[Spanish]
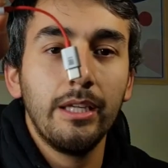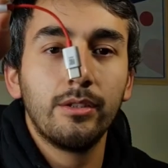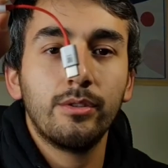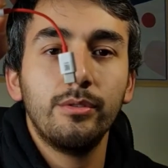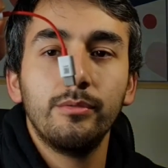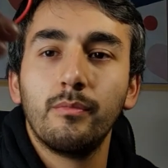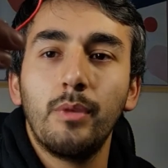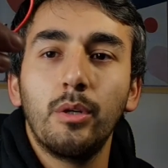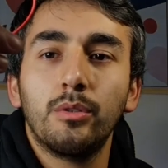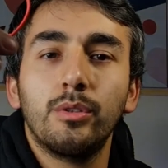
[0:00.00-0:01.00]
Esto
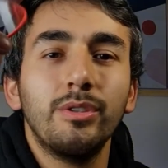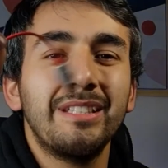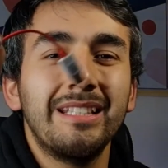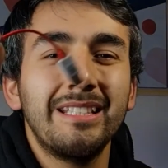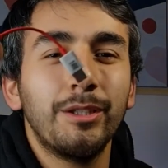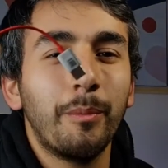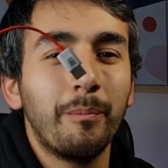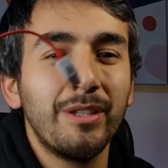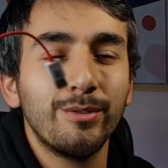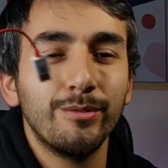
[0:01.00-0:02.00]
me costó 700
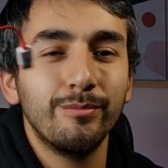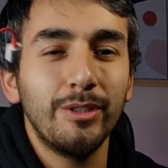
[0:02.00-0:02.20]
pesos.